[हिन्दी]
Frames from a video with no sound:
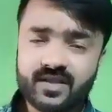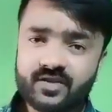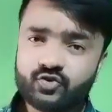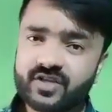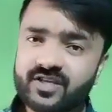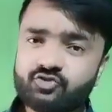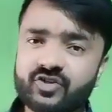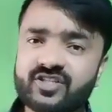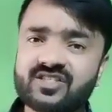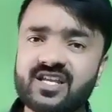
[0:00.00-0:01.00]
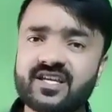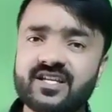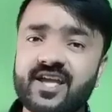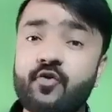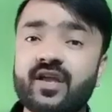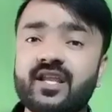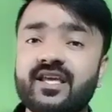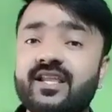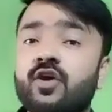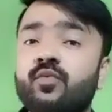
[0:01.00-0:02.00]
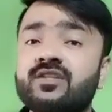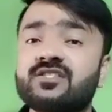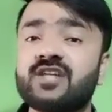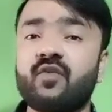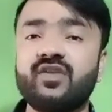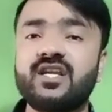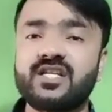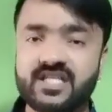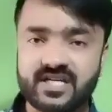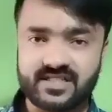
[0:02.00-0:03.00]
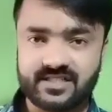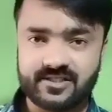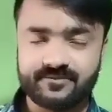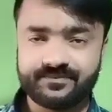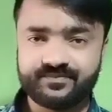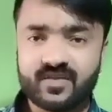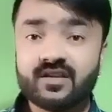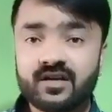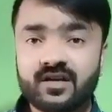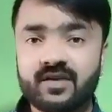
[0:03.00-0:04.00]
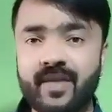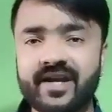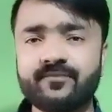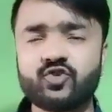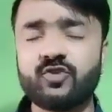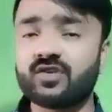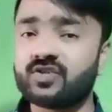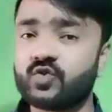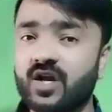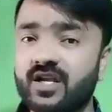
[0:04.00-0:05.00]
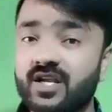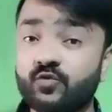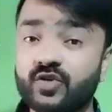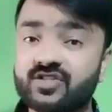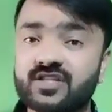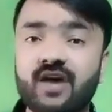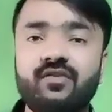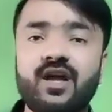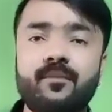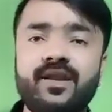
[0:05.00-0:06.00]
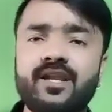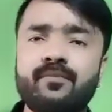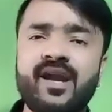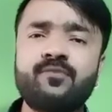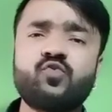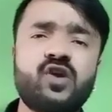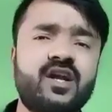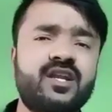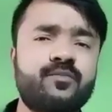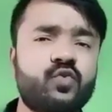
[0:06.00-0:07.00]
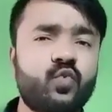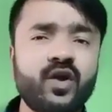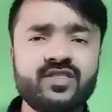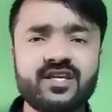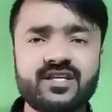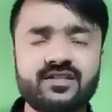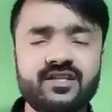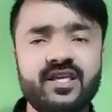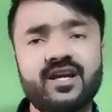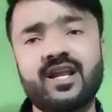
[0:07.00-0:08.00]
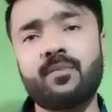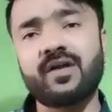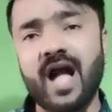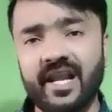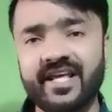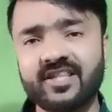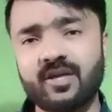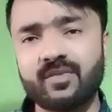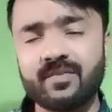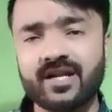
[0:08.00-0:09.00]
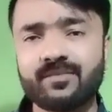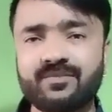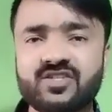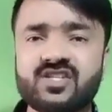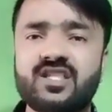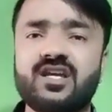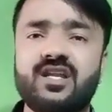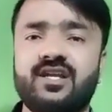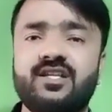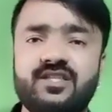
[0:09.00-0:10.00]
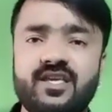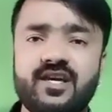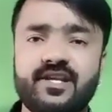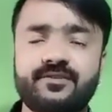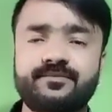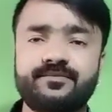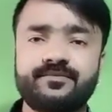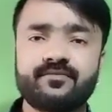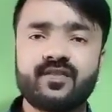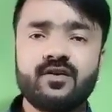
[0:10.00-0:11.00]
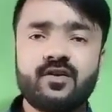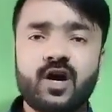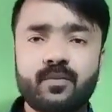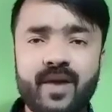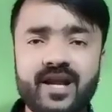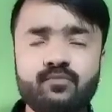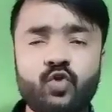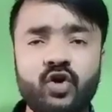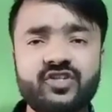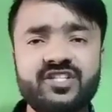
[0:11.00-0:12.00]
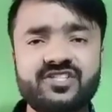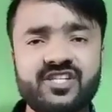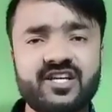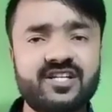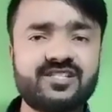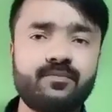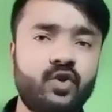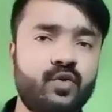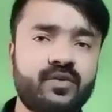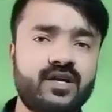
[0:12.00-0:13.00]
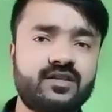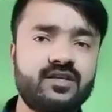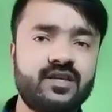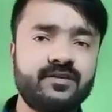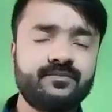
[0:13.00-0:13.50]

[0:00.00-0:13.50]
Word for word: क्योंकि ये जो रिश्ता लेकर के आया हूँ एक लेकर के आया हूँ मैं सावली लड़की का रिश्ता मैडम जो है उनका जो कलर है वो है सावला लेकिन मैडम को कलर में कोई दिक्कत नहीं है अगर आप काले हैं तब भी मैडम आपसे शादी करने के लिए तैयार है और मैडम बहुत ही अच्छे घर से बिलोंग करती हैं